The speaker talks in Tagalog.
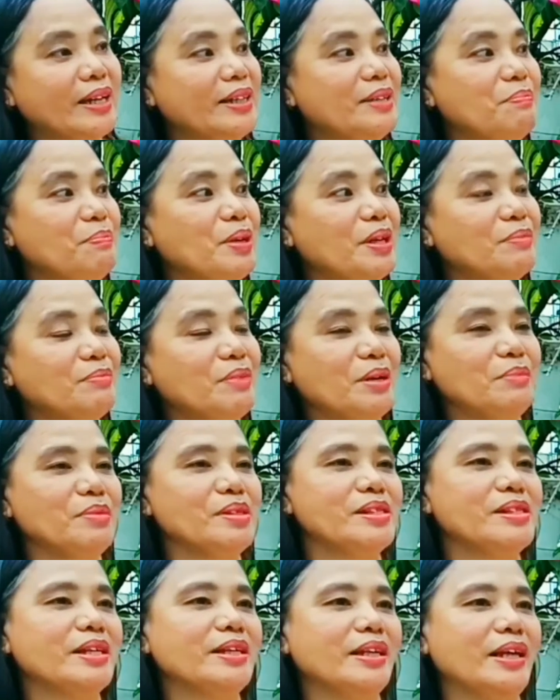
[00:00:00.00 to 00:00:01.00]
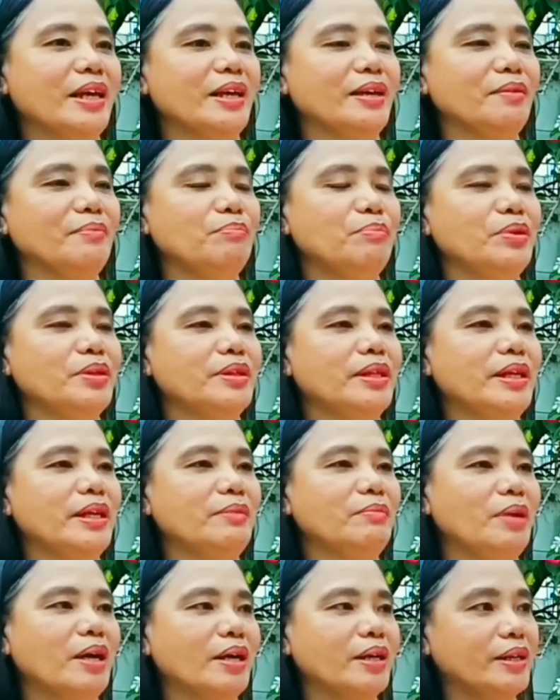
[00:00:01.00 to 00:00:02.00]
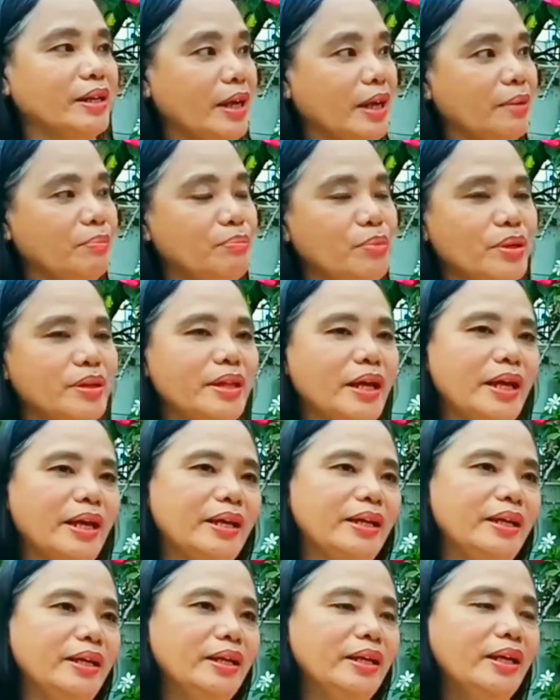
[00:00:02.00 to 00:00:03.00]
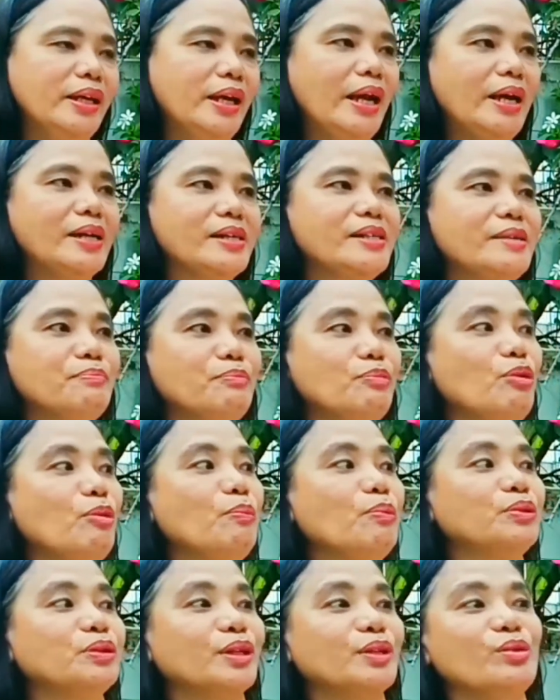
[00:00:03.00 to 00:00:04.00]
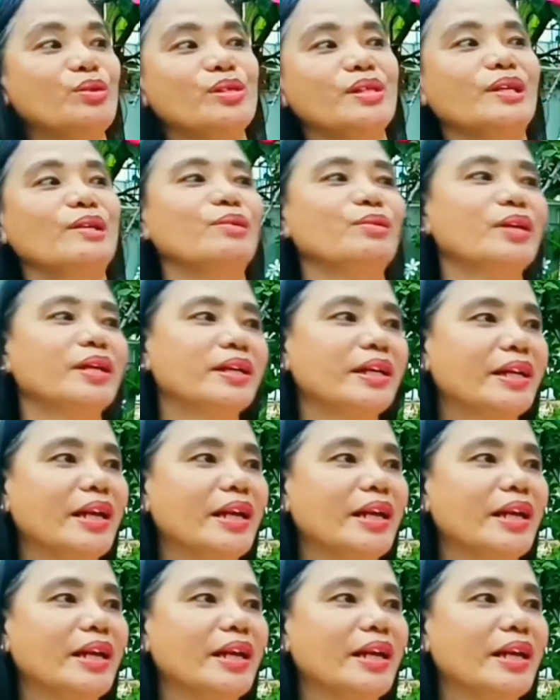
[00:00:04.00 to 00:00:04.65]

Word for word: lagi niyang pinagmamasdan every everyday, maaring day, lagi siyang pupunta doon sa